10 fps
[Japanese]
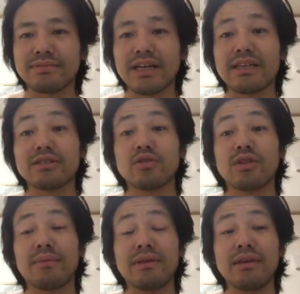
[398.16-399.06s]
チャンスの
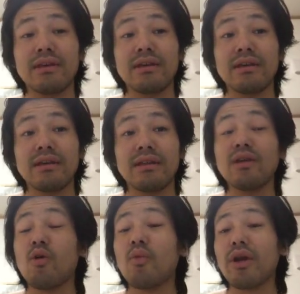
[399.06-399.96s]
波
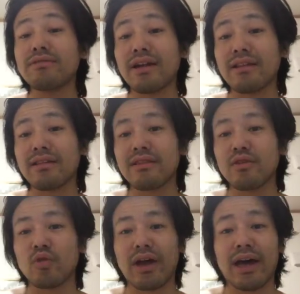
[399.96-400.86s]
に溺れるなってい
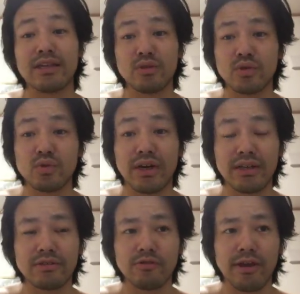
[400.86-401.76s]
うような話をするわけ
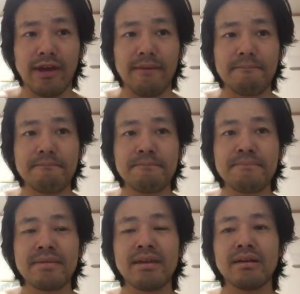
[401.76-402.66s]
ですよね。
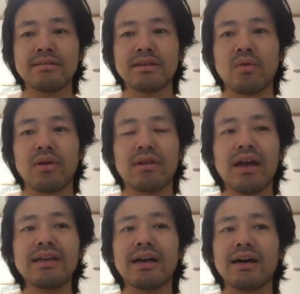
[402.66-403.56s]
じゃあこれ
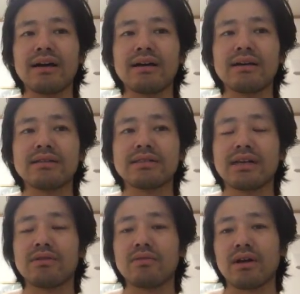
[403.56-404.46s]
何が違
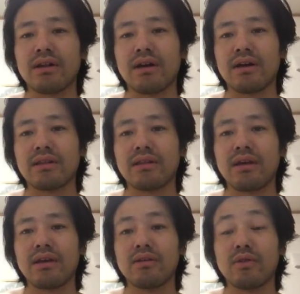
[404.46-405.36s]
うのかなっ
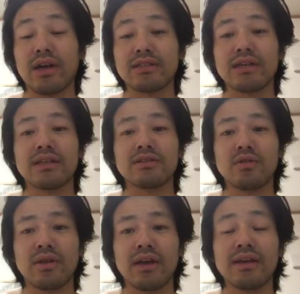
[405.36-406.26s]
ていう話なんです
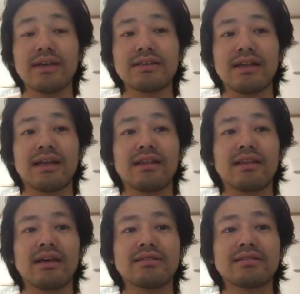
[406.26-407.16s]
よね。平さんなん
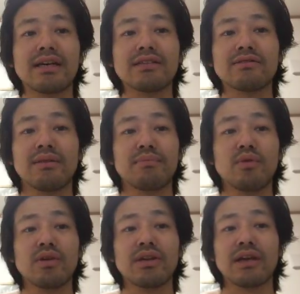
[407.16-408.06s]
てチャンスは一
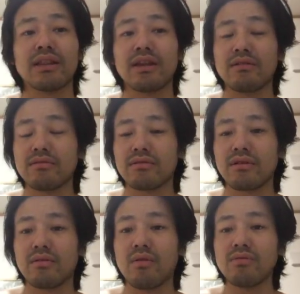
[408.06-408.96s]
本おきにやってくるって
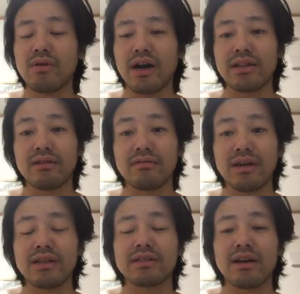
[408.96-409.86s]
いう本を書いてるく
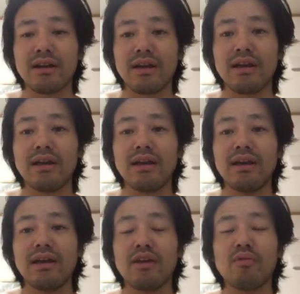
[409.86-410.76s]
らいですからね。
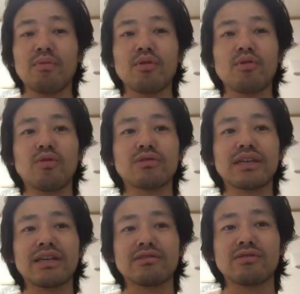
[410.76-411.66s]
よっぽどこう
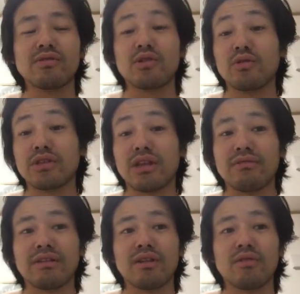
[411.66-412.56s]
チャンスを引き寄せて
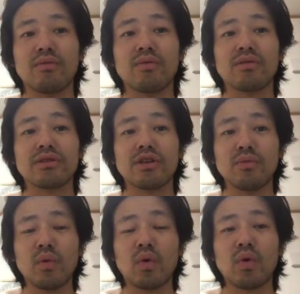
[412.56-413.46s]
るんだと思うんですけど
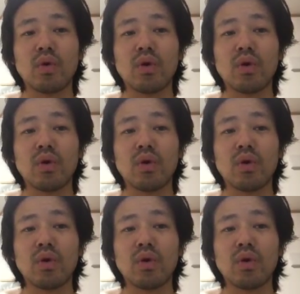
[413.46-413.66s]
も、